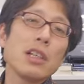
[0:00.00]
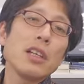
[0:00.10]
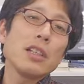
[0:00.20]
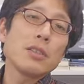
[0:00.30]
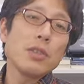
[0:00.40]
だ
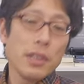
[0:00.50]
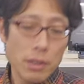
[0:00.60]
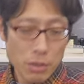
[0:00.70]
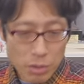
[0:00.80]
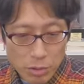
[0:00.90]
け連れて
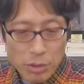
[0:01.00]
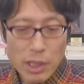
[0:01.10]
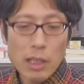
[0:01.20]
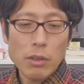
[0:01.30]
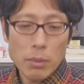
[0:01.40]
いくということに
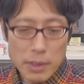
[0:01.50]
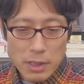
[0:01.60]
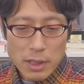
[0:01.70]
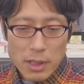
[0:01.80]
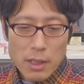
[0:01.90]
なっておりま
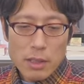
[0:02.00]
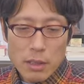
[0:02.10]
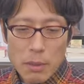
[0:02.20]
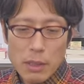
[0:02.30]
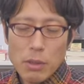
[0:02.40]
す。
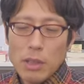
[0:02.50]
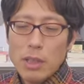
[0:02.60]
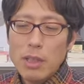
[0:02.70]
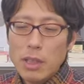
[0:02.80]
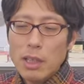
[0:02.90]
でも
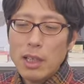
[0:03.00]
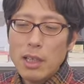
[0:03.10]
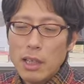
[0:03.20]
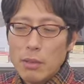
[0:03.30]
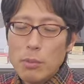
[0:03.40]
1
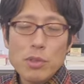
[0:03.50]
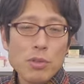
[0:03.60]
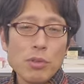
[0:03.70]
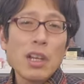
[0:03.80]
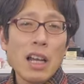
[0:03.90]
回申し
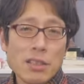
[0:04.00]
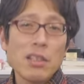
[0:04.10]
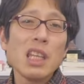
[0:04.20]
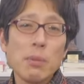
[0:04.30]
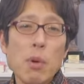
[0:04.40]
込んで外
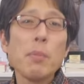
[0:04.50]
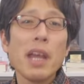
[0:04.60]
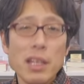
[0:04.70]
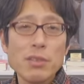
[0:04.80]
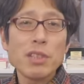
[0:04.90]
れても
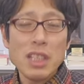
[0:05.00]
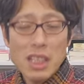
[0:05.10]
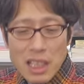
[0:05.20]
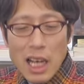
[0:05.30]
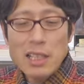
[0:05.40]
めげず
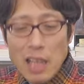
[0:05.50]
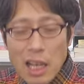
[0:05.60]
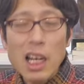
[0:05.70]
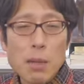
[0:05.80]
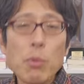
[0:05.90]
に2回
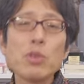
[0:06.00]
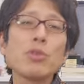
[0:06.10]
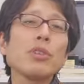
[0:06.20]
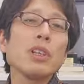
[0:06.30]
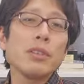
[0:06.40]
3回申し
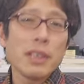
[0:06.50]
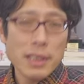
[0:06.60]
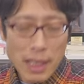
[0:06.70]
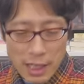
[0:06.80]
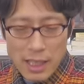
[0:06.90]
込んでくだ
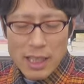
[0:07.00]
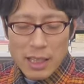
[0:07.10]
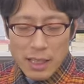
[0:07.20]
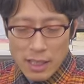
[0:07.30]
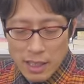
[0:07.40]
さい。
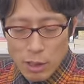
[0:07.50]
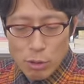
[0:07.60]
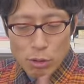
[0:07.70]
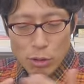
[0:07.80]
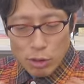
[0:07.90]

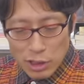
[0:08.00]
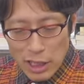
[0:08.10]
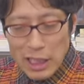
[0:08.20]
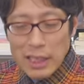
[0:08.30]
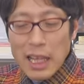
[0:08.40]
高校
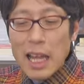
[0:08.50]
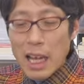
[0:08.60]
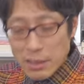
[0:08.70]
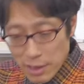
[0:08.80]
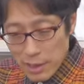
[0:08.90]
生から大
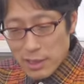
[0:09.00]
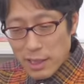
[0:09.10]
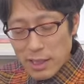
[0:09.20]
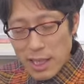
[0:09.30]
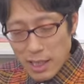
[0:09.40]
学生です
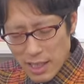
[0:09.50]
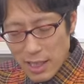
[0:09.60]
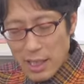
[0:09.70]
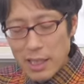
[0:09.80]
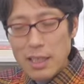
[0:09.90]
からね。
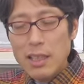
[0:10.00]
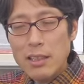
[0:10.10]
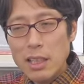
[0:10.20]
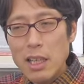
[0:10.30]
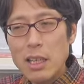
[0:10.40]
はい、
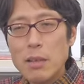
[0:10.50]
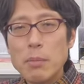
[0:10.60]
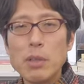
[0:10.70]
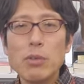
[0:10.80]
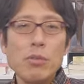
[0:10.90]
で、
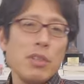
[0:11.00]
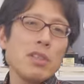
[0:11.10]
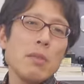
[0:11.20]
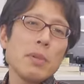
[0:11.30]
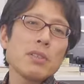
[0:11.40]
どういうふうに
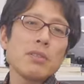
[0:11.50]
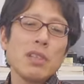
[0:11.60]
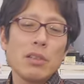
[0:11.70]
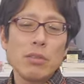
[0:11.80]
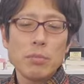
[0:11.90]
選抜する
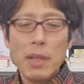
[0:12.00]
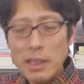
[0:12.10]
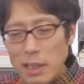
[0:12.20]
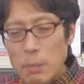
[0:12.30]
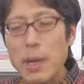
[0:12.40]
かというと、
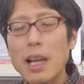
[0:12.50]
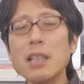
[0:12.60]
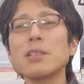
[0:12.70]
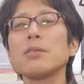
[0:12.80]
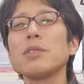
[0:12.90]
大体
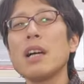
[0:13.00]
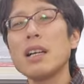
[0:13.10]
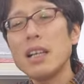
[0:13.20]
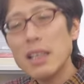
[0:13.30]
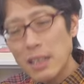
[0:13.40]
バランスを
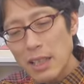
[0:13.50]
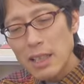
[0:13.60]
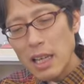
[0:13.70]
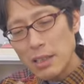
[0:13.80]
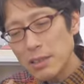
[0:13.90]
考えて、
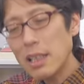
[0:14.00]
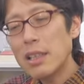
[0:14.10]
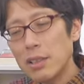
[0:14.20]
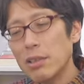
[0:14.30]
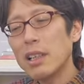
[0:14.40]
学
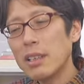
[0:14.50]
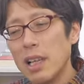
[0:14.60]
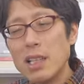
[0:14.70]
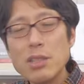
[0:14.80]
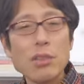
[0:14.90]
年とか
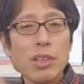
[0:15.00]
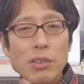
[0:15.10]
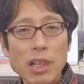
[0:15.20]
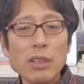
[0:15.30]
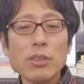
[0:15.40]
男女比
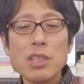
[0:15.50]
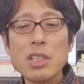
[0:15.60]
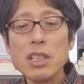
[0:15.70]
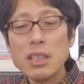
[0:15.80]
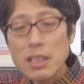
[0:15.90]
とか、あと
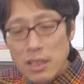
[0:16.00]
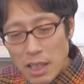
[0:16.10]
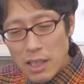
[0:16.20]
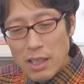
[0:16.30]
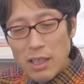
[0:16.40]
地域です
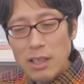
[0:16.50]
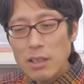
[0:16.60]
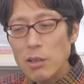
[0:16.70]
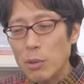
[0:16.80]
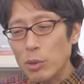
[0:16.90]
ね、
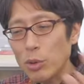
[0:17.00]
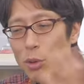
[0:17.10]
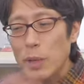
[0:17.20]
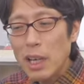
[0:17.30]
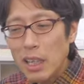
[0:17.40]
例えば東
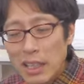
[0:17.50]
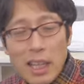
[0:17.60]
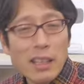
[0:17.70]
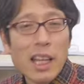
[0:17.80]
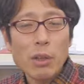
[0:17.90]
京ばっかりに
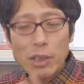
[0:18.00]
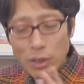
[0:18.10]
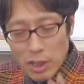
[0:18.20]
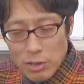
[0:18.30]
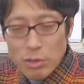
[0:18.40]
ならないように
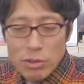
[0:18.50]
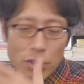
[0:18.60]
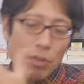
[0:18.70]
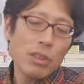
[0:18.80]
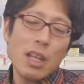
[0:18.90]
とか、ちょっと
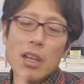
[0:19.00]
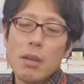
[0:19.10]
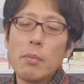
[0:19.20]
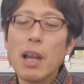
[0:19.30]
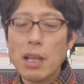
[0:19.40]
そういうので
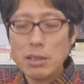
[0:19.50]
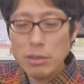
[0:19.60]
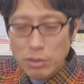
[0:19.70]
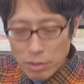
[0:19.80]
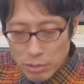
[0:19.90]
バランス
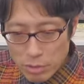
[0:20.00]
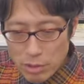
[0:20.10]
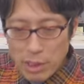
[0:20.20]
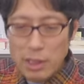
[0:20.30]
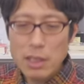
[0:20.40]
を取るっ
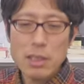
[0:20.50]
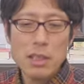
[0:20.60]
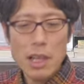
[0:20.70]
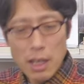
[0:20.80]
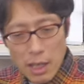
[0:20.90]
ていう
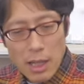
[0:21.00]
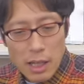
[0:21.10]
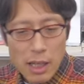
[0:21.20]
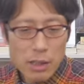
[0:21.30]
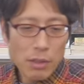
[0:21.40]
形で
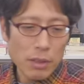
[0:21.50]
選